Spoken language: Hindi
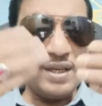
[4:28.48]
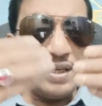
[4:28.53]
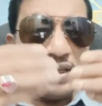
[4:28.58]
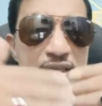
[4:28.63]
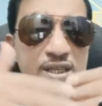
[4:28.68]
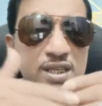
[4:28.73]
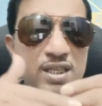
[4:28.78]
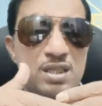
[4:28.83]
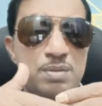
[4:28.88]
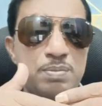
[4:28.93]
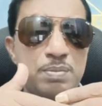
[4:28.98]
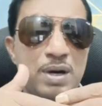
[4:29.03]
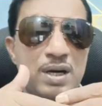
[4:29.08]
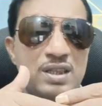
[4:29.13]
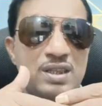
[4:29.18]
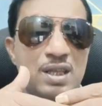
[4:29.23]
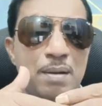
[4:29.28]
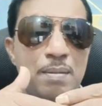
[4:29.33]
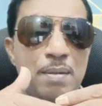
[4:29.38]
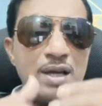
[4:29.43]
इस
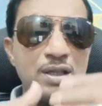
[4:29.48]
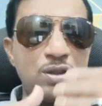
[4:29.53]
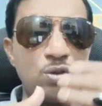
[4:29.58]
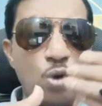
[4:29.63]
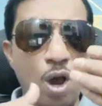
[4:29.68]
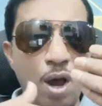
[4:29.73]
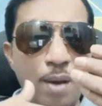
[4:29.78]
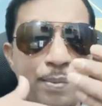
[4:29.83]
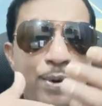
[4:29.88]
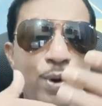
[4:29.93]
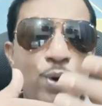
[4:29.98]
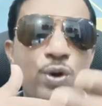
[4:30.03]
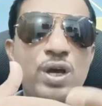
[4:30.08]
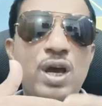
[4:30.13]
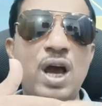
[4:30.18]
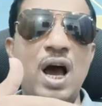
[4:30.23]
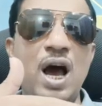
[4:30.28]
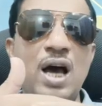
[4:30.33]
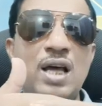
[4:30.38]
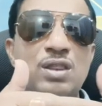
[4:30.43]
मरतबा तो आप लोगों के
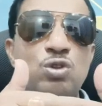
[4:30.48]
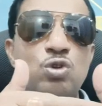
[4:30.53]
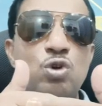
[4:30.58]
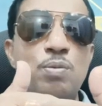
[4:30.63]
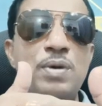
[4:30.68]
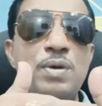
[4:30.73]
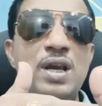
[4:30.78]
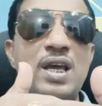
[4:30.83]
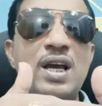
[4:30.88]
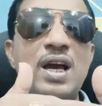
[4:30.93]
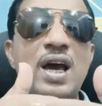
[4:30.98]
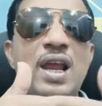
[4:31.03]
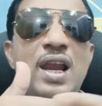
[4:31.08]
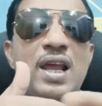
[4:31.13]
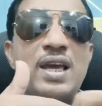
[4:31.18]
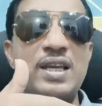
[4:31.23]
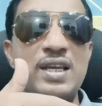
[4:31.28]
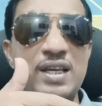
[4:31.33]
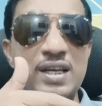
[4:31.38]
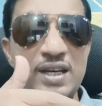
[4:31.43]
हाथ को मिलेगा
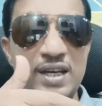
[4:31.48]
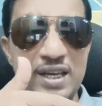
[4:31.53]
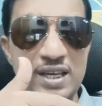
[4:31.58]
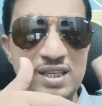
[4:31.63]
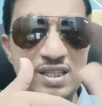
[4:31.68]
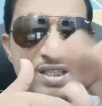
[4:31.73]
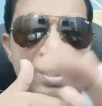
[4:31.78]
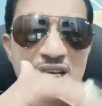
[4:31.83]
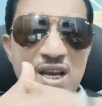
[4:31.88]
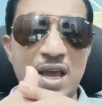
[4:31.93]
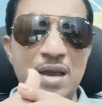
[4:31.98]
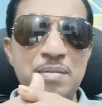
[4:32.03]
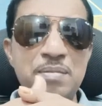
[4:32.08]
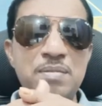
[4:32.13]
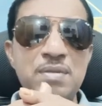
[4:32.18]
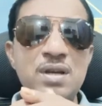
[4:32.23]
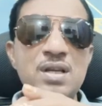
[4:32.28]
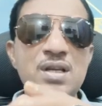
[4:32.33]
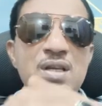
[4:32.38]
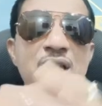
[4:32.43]
लेकिन नेक्स्ट टाइम
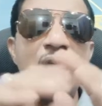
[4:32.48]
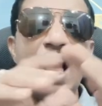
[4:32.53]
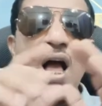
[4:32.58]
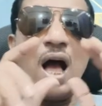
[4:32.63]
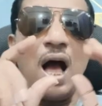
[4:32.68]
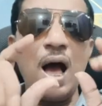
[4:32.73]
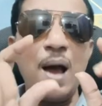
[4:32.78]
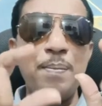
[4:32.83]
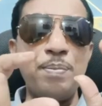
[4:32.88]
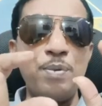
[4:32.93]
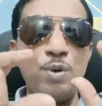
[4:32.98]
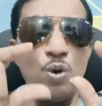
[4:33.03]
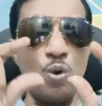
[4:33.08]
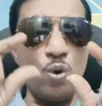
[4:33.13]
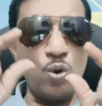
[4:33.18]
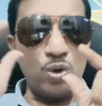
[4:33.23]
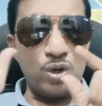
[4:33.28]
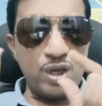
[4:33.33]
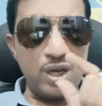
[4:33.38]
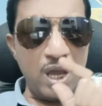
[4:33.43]
आप
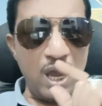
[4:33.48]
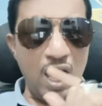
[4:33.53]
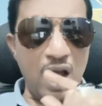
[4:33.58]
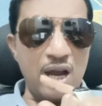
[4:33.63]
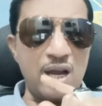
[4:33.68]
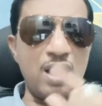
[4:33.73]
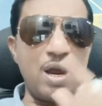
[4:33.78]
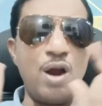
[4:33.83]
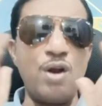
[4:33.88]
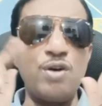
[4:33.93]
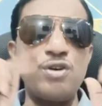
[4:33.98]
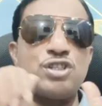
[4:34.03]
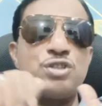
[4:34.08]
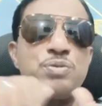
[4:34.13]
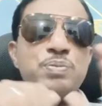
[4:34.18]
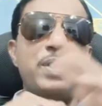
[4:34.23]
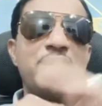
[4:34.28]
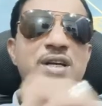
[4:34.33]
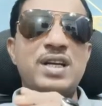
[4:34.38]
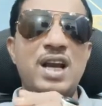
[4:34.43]
लोगों के अकाउंट्स
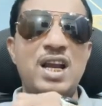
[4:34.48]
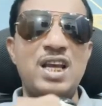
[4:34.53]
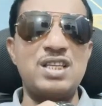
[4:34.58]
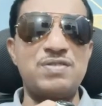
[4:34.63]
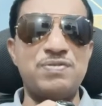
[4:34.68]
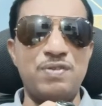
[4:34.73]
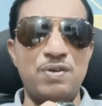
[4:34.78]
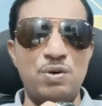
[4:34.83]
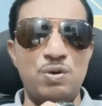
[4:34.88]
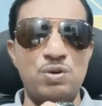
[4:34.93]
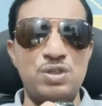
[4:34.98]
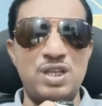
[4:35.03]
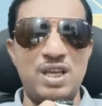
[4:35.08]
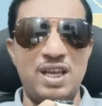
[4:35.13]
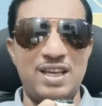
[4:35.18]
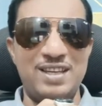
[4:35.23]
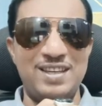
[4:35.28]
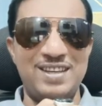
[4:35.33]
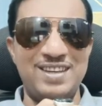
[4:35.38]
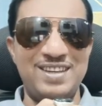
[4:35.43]
में ट्रांसफ़र हो
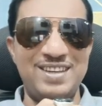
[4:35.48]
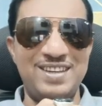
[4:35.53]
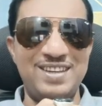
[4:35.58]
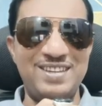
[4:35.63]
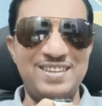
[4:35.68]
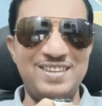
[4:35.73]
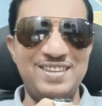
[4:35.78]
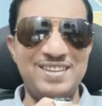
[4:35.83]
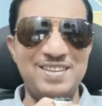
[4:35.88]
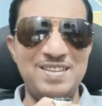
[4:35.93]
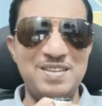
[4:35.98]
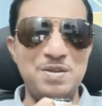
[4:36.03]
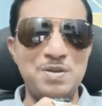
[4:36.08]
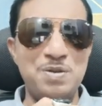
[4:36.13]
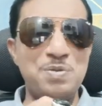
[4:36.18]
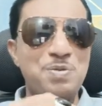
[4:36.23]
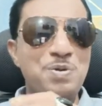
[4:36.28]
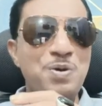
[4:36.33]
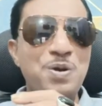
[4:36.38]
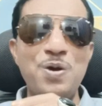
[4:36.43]
जाएंगे
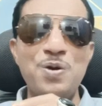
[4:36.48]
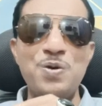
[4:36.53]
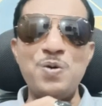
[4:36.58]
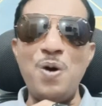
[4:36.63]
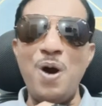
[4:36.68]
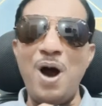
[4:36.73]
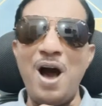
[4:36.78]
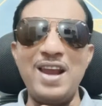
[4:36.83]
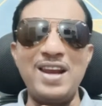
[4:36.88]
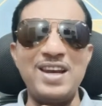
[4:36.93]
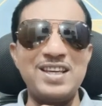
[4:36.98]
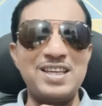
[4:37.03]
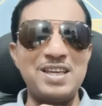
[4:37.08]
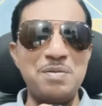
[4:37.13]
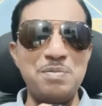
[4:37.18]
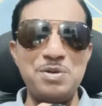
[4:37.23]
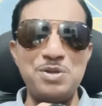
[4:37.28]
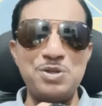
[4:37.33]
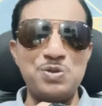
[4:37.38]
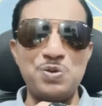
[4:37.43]
वो लोगों को आने की
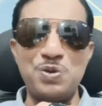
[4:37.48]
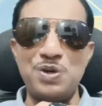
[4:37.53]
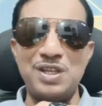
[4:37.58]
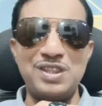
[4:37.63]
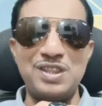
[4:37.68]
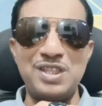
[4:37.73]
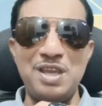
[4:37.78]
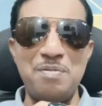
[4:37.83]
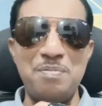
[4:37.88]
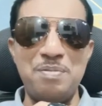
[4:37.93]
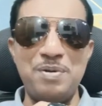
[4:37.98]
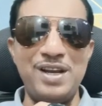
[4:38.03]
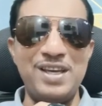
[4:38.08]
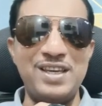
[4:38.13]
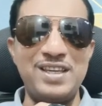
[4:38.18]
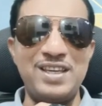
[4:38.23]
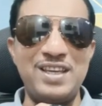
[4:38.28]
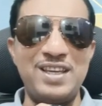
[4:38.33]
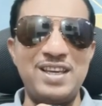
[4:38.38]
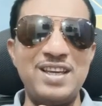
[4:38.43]
भी ज़रूरत नहीं
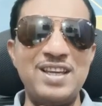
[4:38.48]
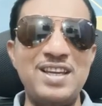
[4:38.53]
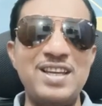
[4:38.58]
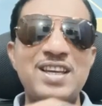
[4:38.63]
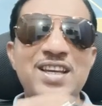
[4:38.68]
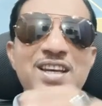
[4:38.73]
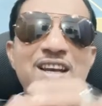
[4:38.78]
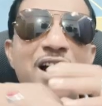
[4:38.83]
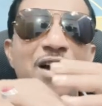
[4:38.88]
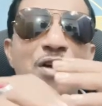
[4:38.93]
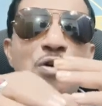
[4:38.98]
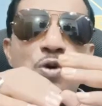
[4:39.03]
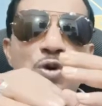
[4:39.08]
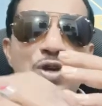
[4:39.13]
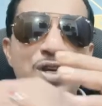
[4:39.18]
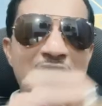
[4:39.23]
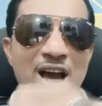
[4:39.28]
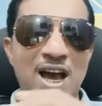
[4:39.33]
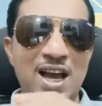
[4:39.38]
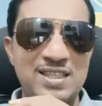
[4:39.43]
पड़ेगी ना कोई
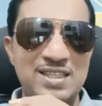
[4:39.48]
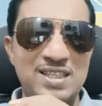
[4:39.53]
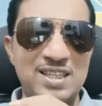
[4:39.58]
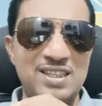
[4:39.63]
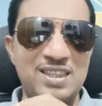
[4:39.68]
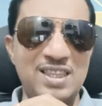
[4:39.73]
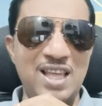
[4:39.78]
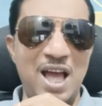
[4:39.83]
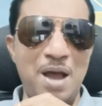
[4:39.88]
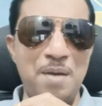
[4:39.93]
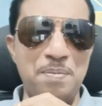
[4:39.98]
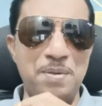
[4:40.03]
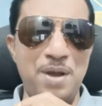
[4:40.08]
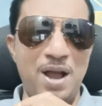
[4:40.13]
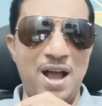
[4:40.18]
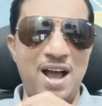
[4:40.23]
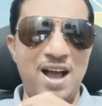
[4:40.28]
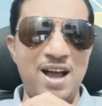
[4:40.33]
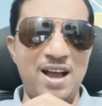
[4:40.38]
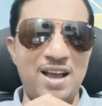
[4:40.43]
खा सकता
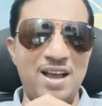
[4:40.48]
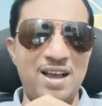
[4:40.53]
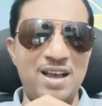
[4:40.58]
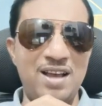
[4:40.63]
आपका हक